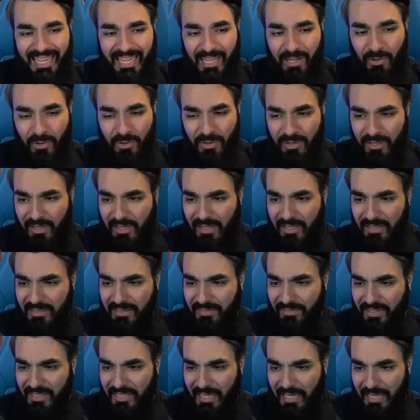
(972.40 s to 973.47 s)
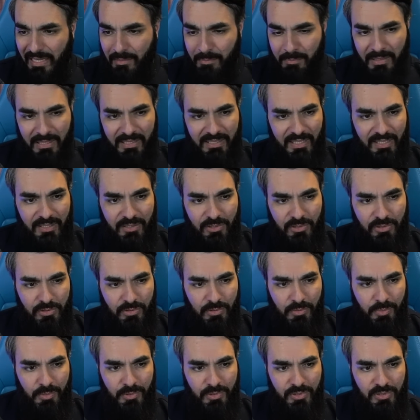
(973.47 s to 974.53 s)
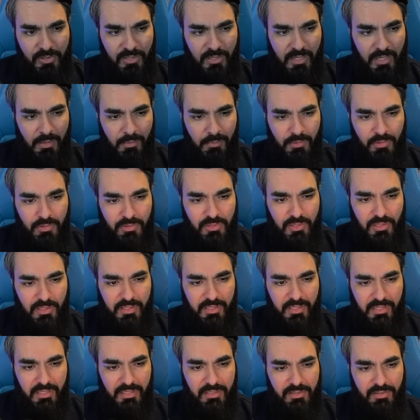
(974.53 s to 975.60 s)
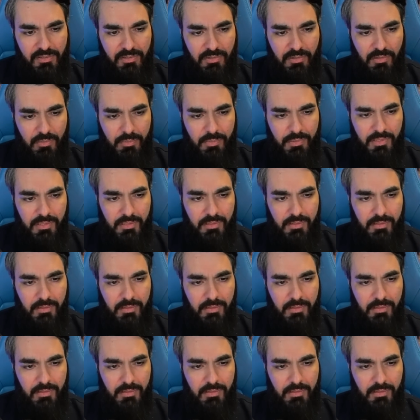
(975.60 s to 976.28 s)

con relativa calma adesso possiamo salire lì sopra.